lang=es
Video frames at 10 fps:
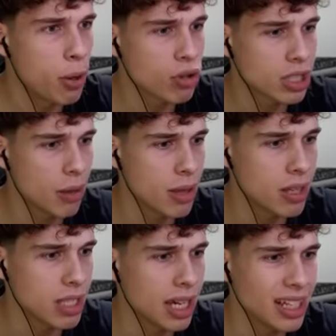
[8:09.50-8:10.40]
Pero esta
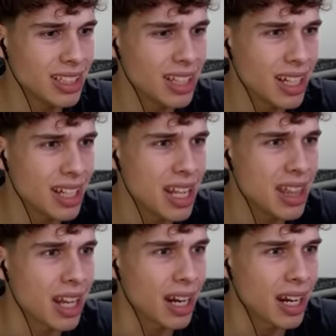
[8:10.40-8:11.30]
vez ya es de
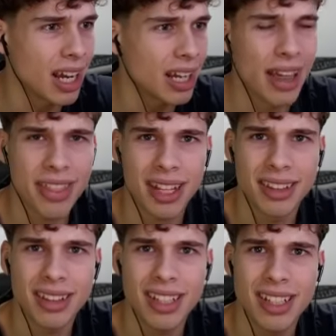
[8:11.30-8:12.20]
Netherrack La de
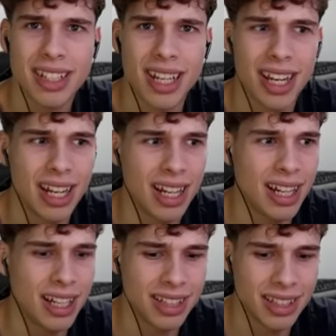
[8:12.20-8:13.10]
antes
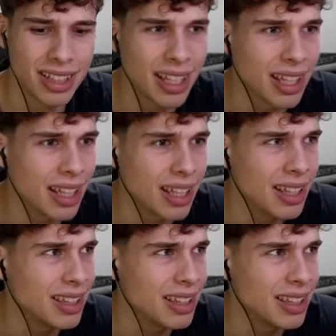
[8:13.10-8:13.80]
era de